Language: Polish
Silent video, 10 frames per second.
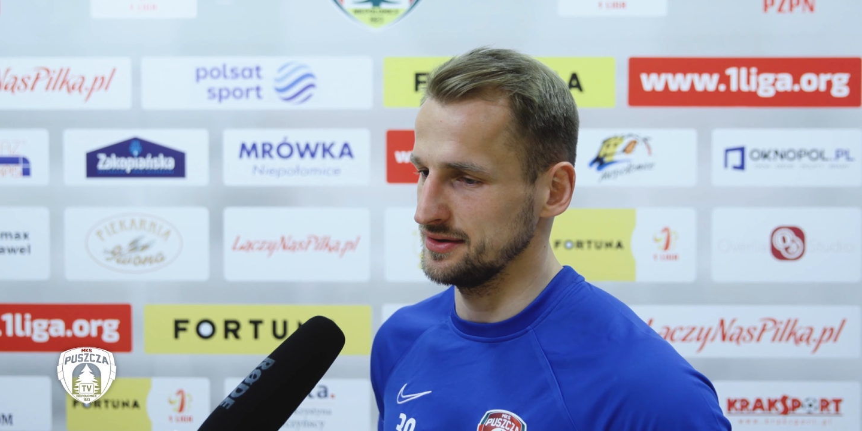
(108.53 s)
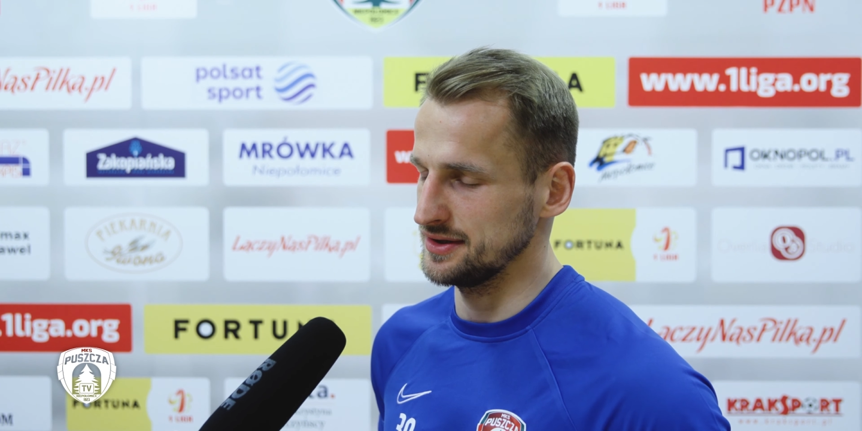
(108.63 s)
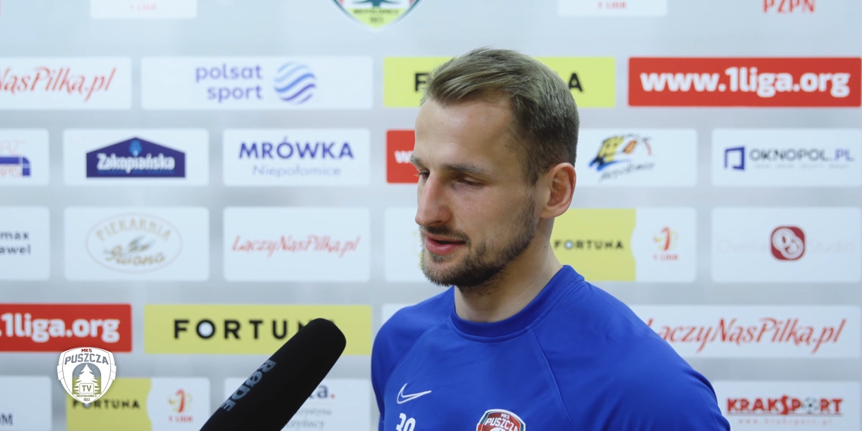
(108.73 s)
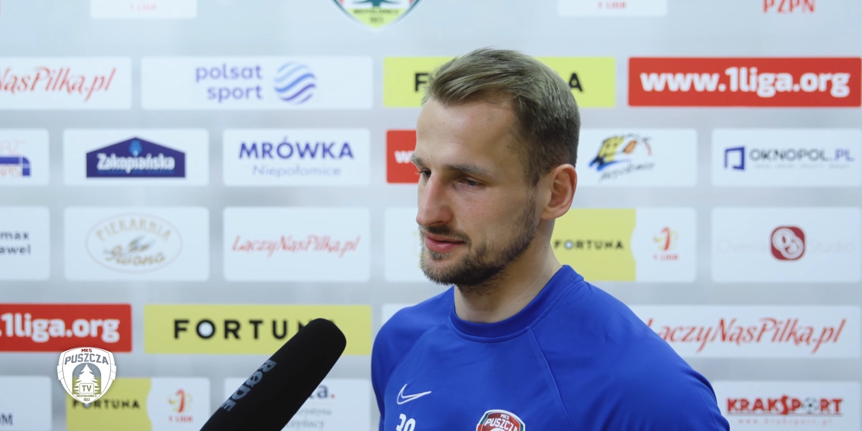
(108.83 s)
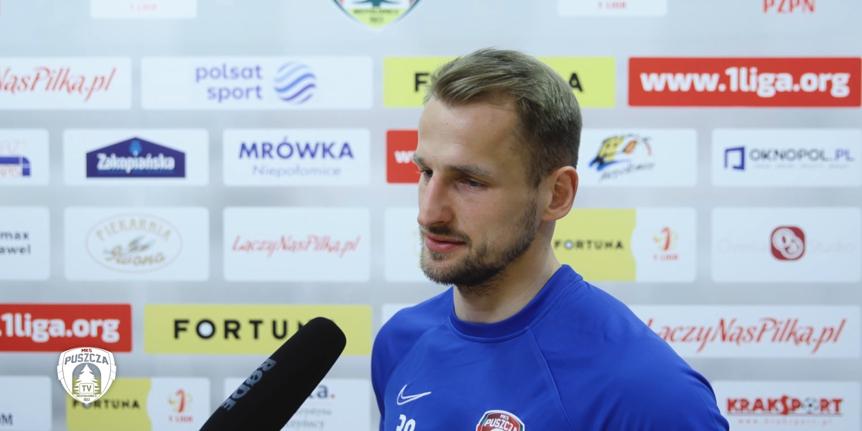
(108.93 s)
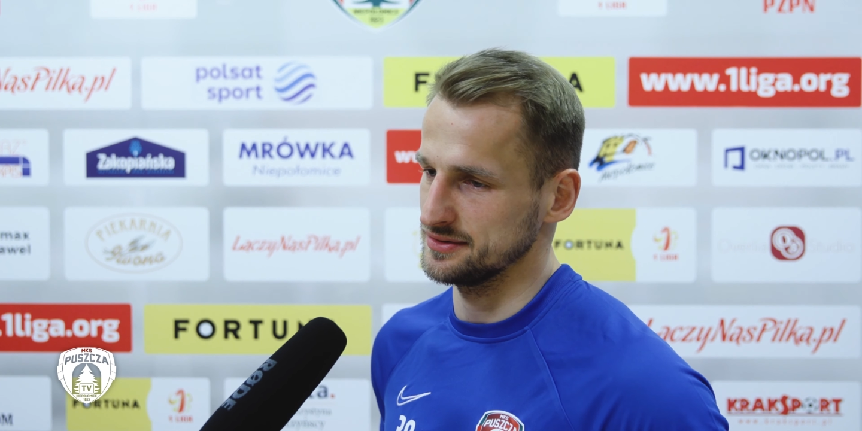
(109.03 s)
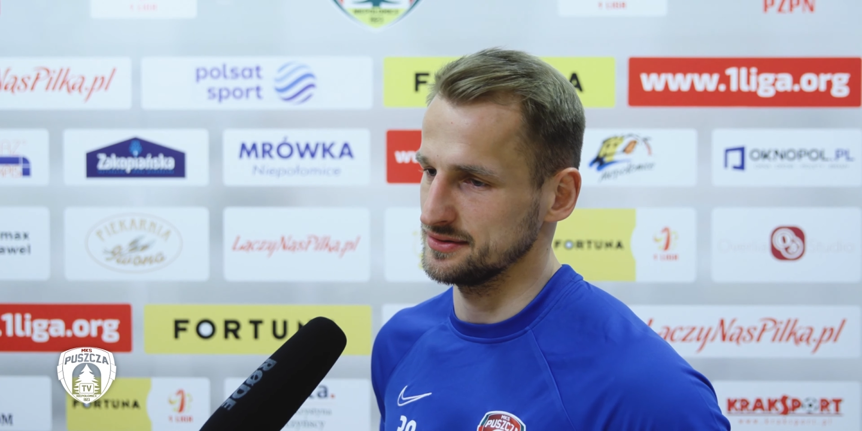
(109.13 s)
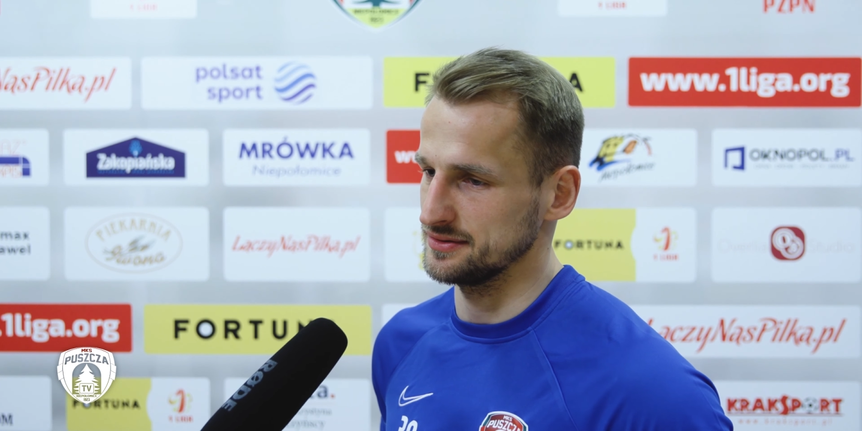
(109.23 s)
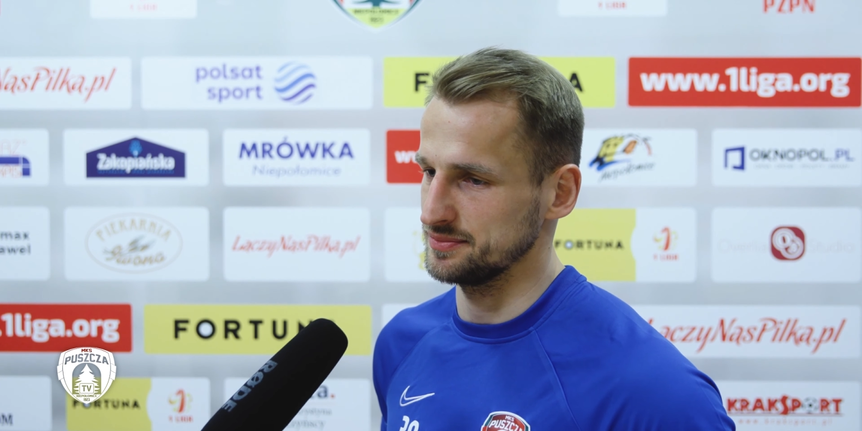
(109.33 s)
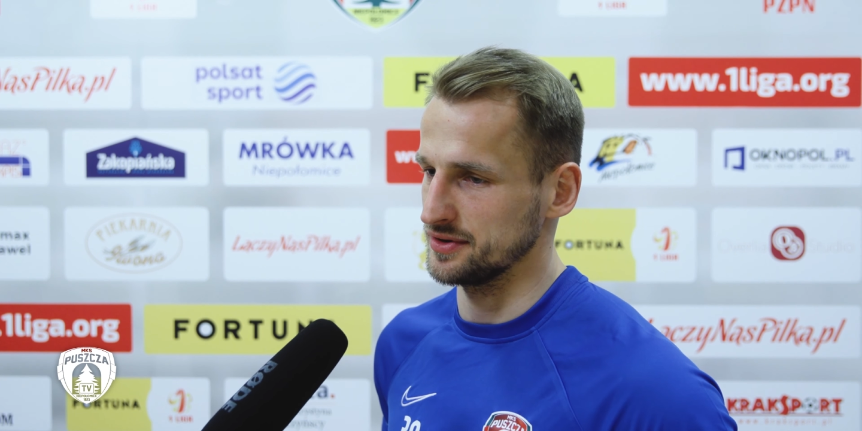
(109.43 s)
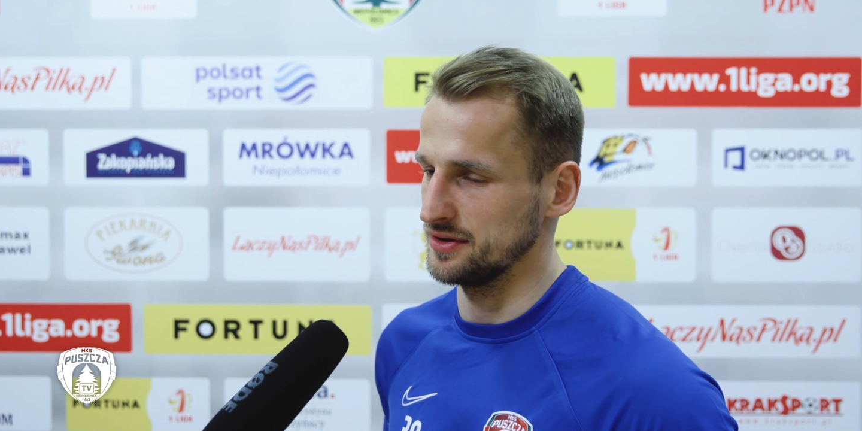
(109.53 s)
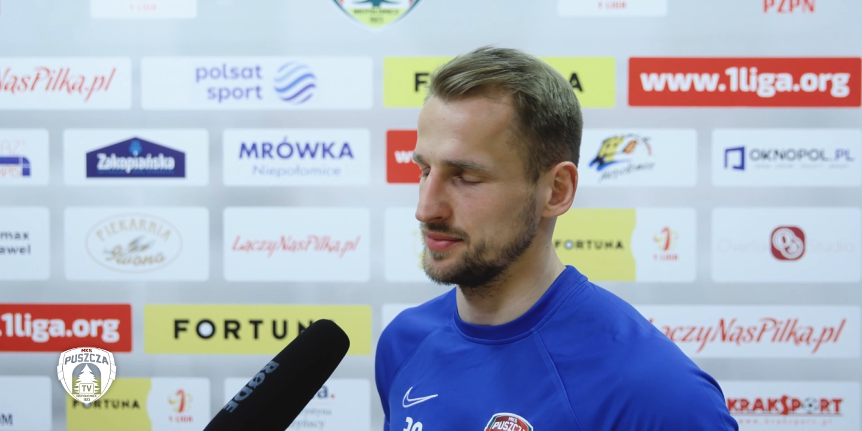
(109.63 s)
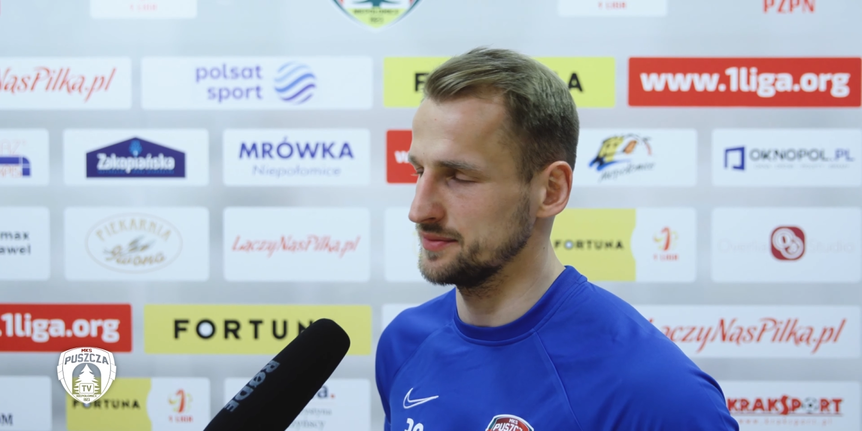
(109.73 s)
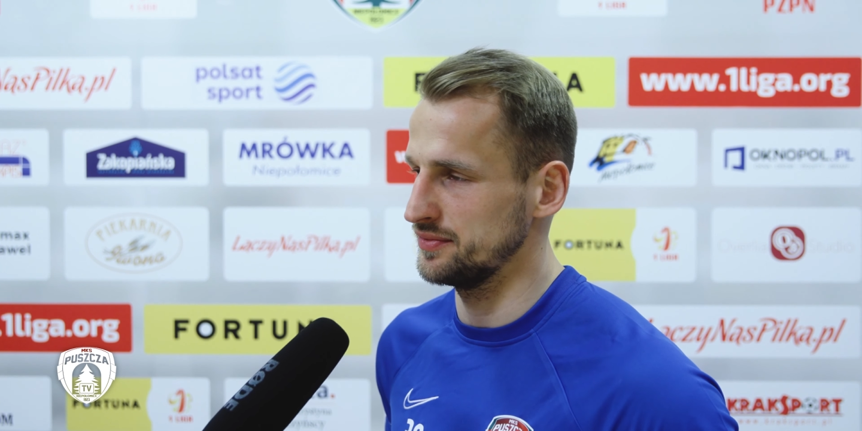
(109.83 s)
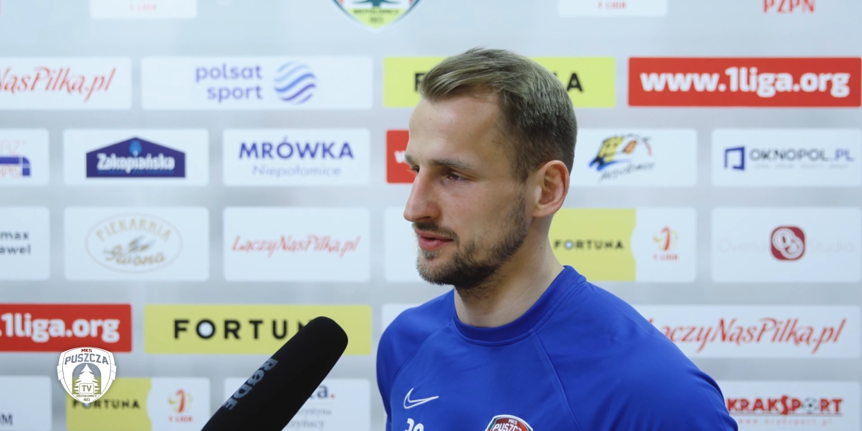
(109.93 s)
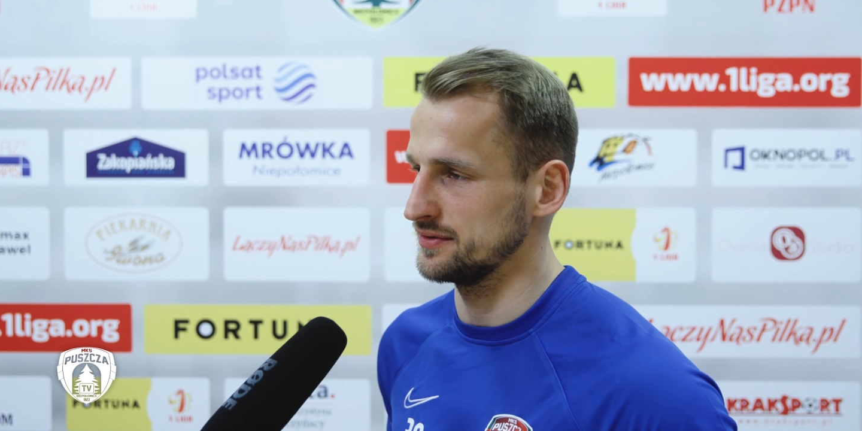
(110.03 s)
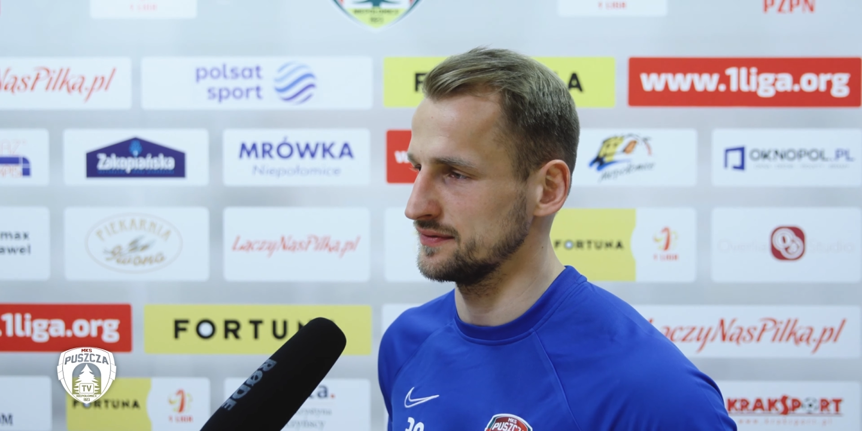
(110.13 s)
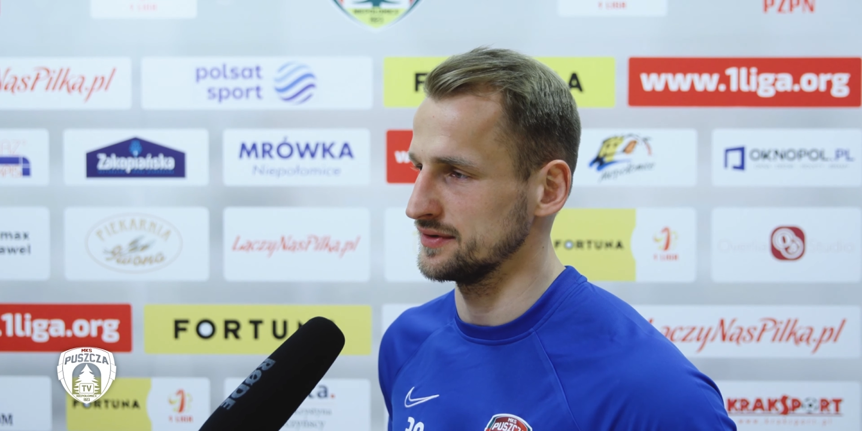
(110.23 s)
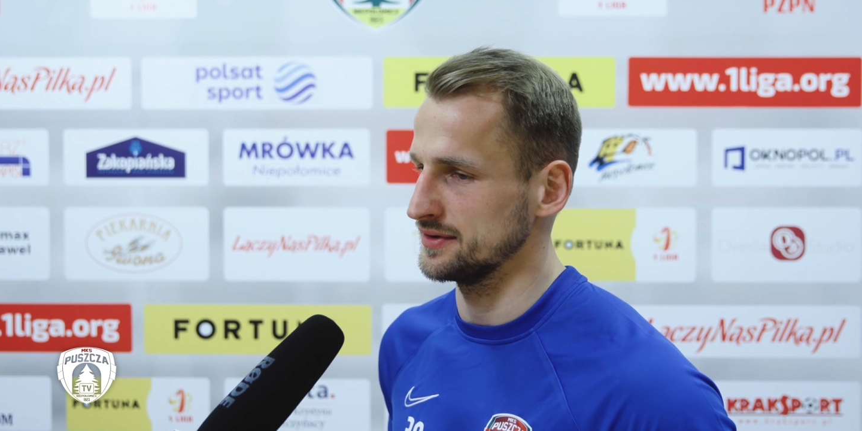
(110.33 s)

i też po komplet punktów.